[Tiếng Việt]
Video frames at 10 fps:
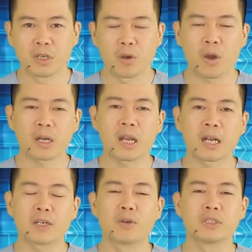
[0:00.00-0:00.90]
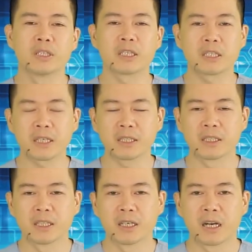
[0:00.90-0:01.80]
hoặc là cái hội chứng kích thích
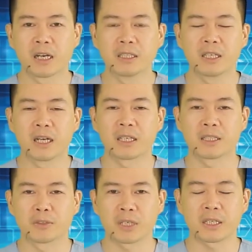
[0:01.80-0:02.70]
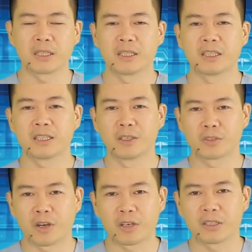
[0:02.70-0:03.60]
à, như là tiểu dắt, tiểu
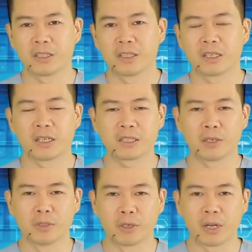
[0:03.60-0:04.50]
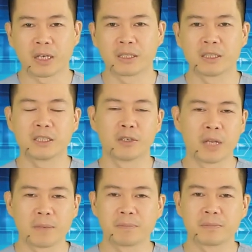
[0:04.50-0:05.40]
són, à, tiểu nhiều lần, tiểu
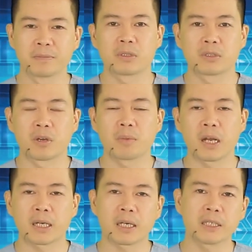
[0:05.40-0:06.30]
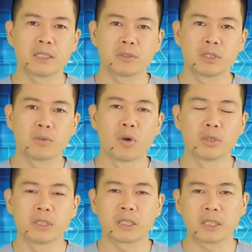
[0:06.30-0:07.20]
đêm. Tóm lại các cái triệu chứng của
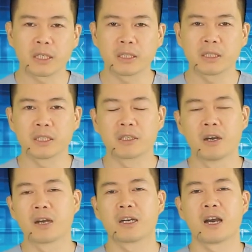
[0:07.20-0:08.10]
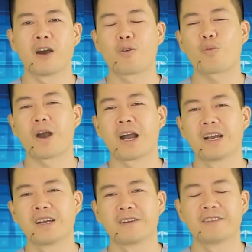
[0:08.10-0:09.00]
hội chứng kích thích thì thường là hậu quả
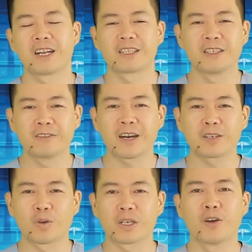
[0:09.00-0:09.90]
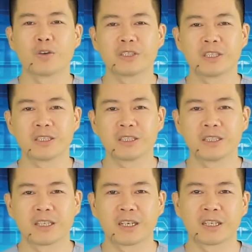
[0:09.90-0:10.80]
và là thứ phát của cái hội chứng
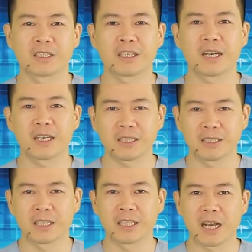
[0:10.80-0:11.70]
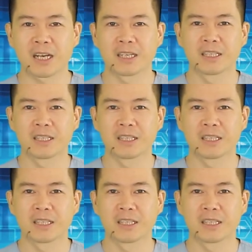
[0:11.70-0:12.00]
à, tắc nghẽn gây ra.